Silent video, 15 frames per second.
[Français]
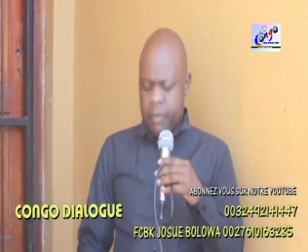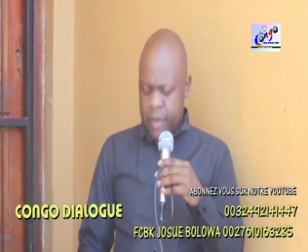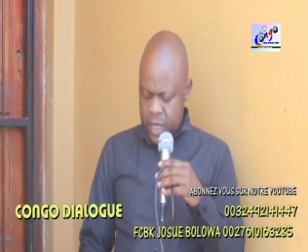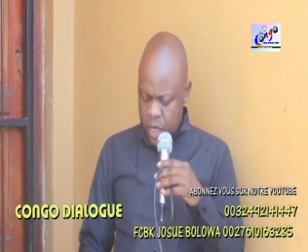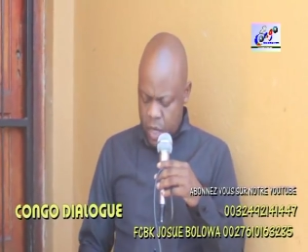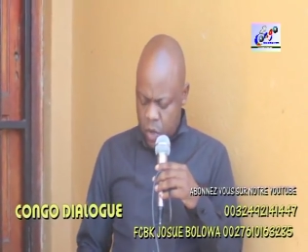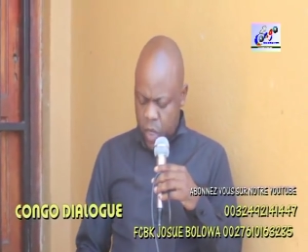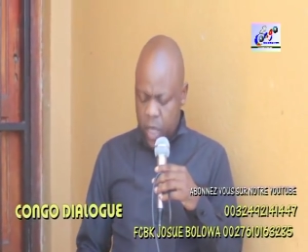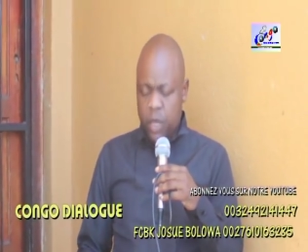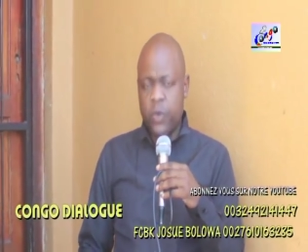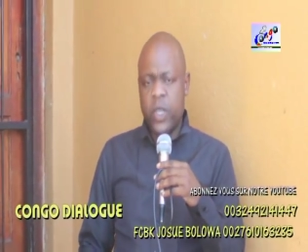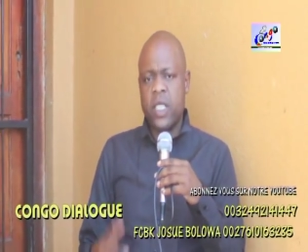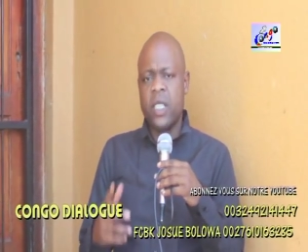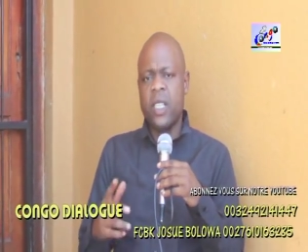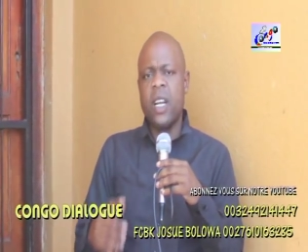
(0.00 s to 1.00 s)
Merci encore une
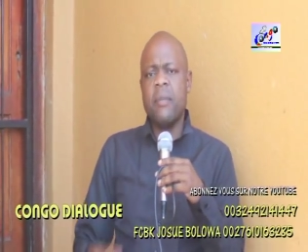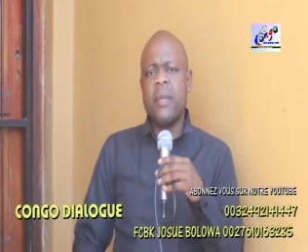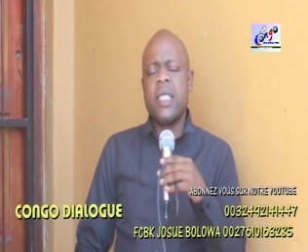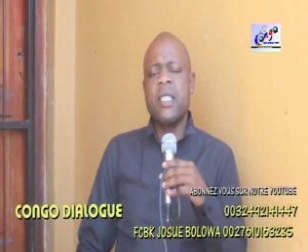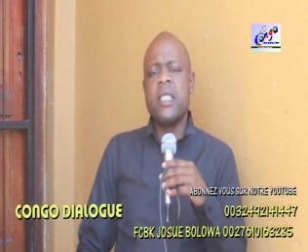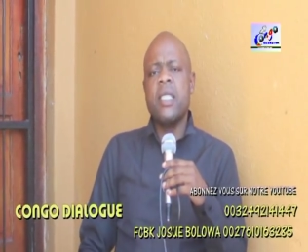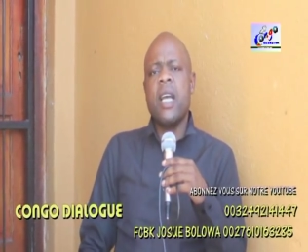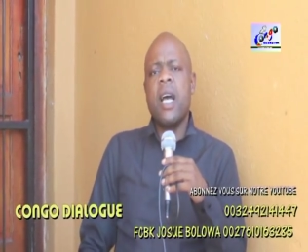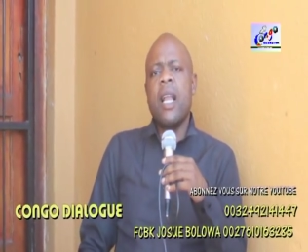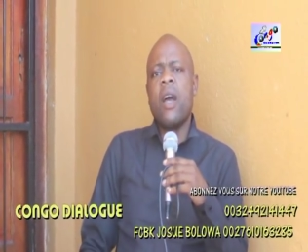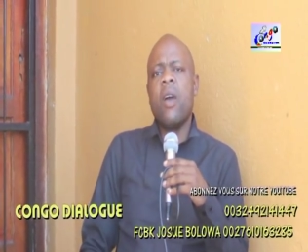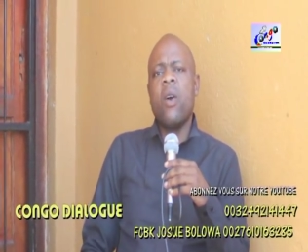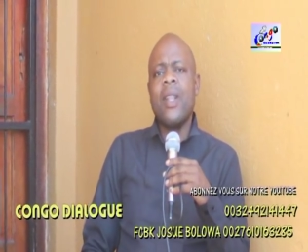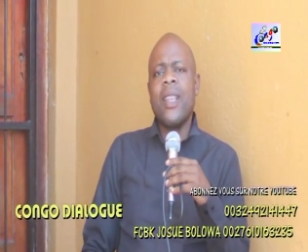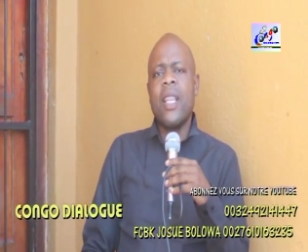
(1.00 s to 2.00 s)
fois. Je dis grand merci à
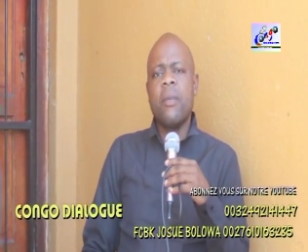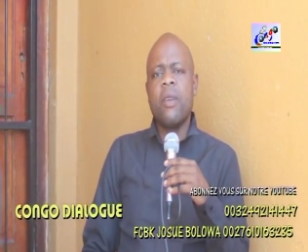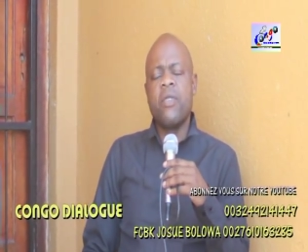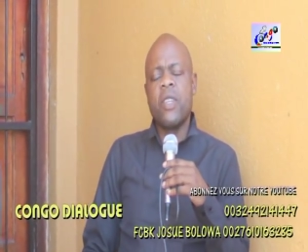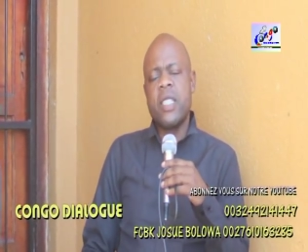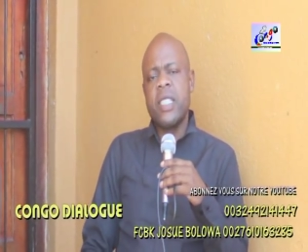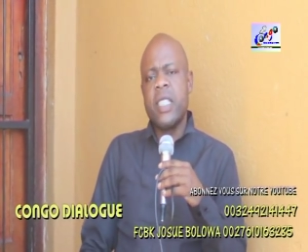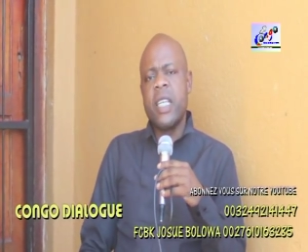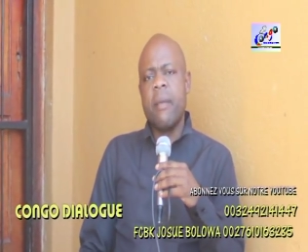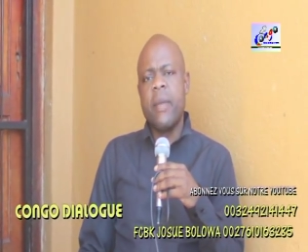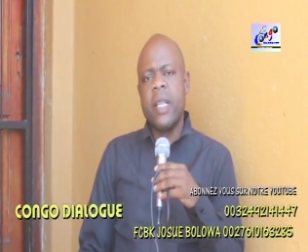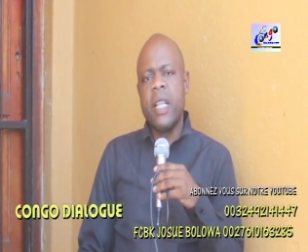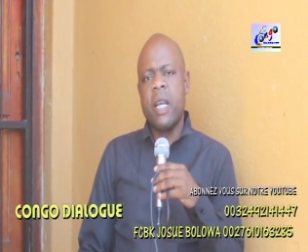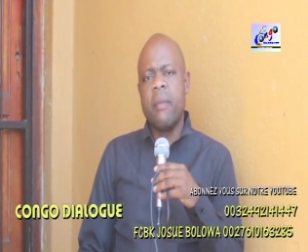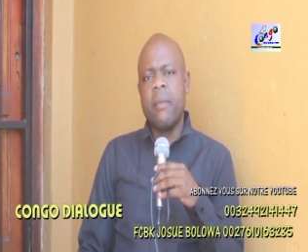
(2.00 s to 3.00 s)
la grande dame Francine
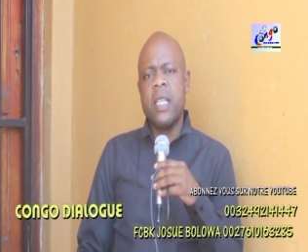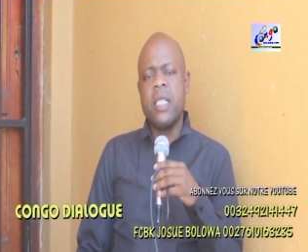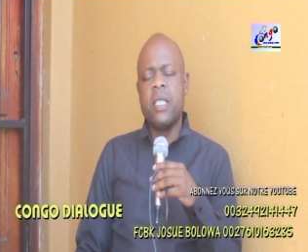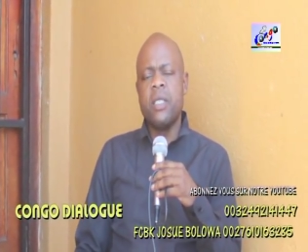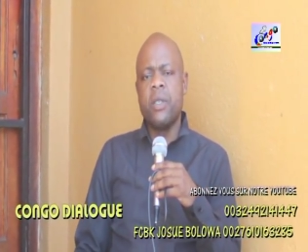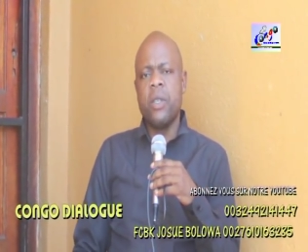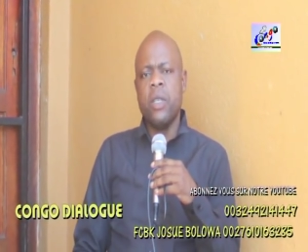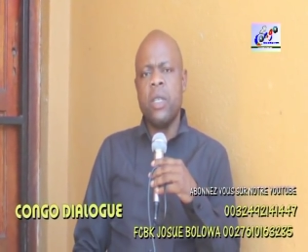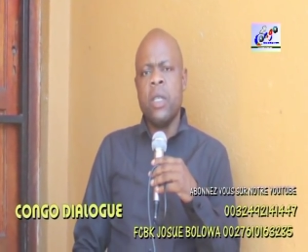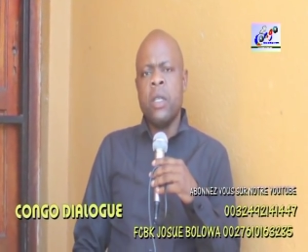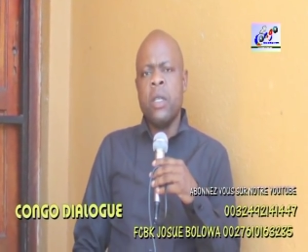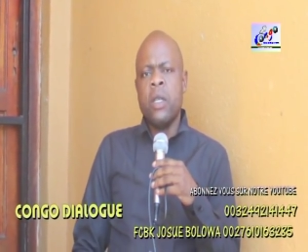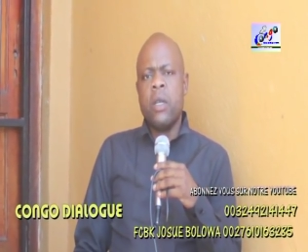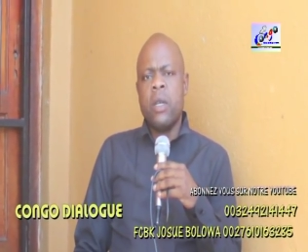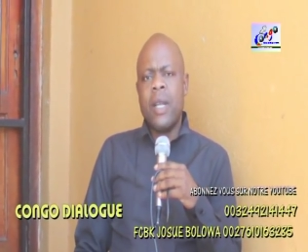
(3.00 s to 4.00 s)
Guémé de la Belgique, euh,
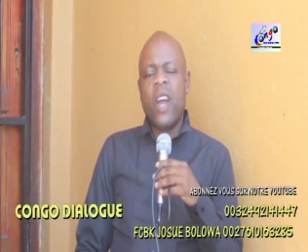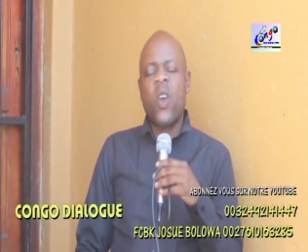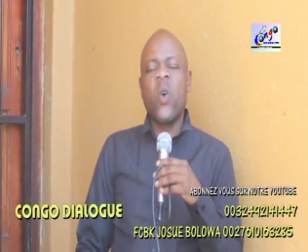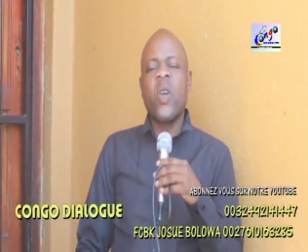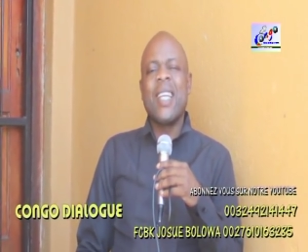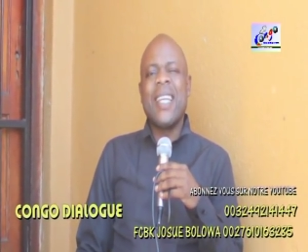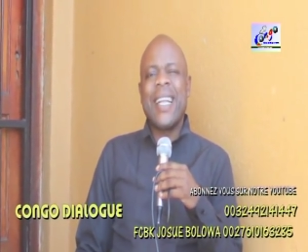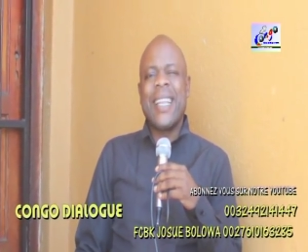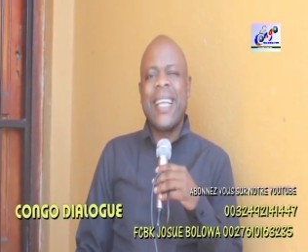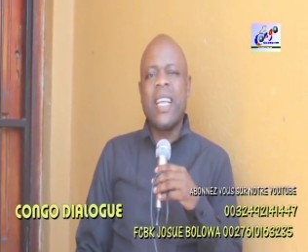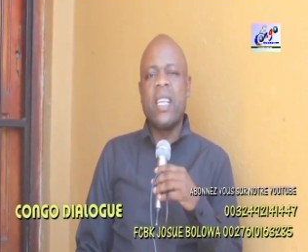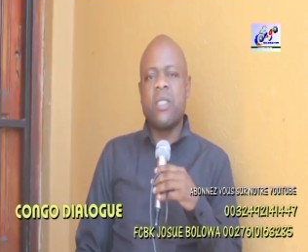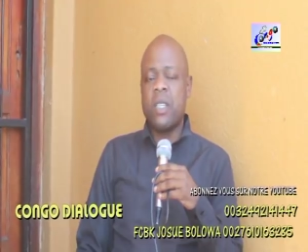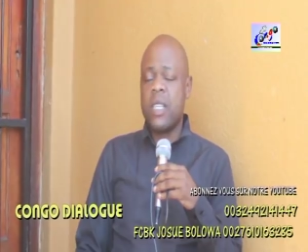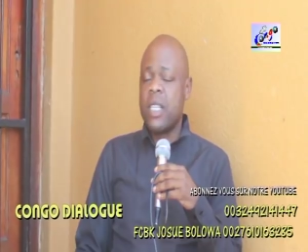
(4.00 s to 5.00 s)
la
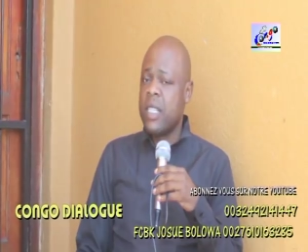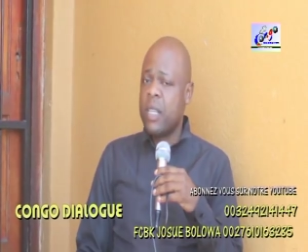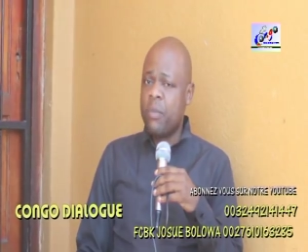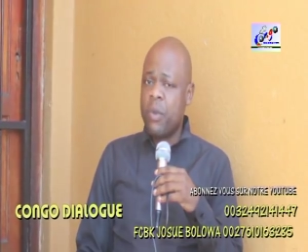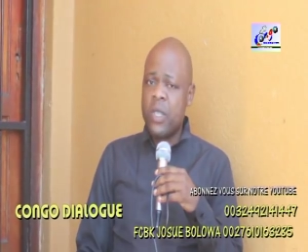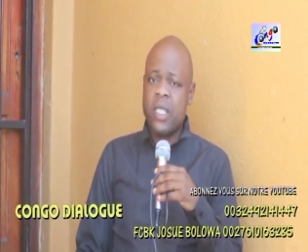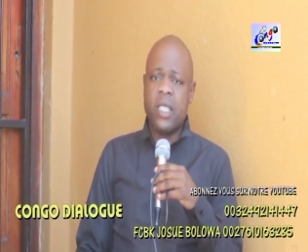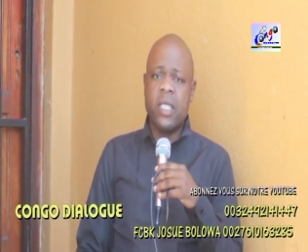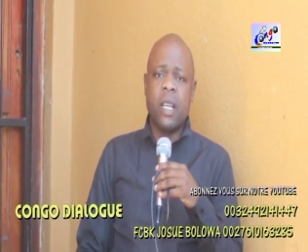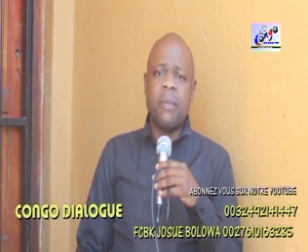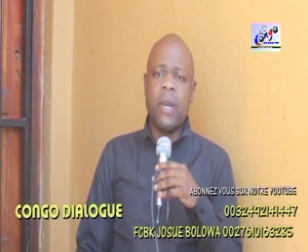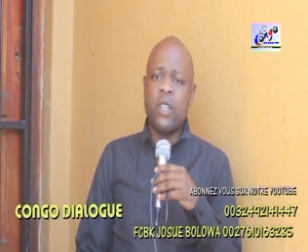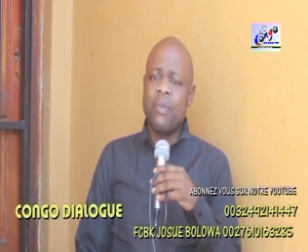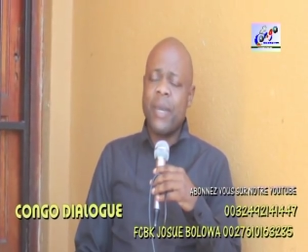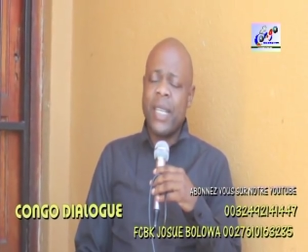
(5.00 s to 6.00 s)
coordinatrice de ces bonnes sites de
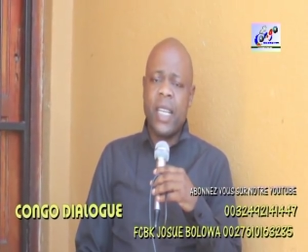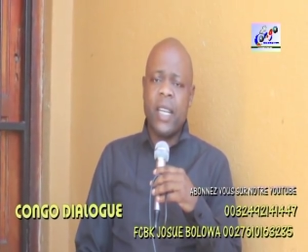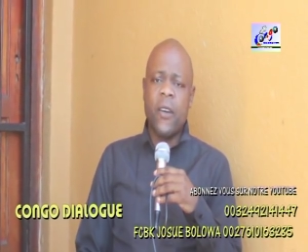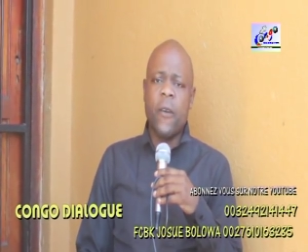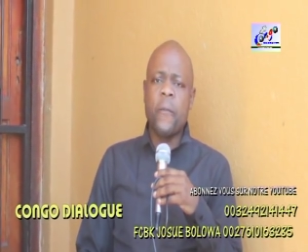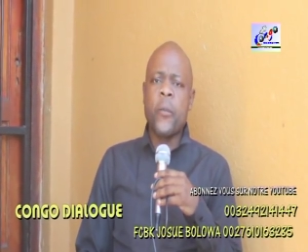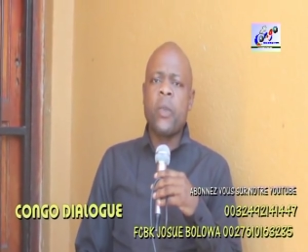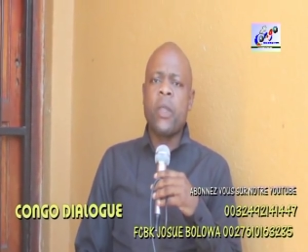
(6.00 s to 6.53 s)
bonne manière.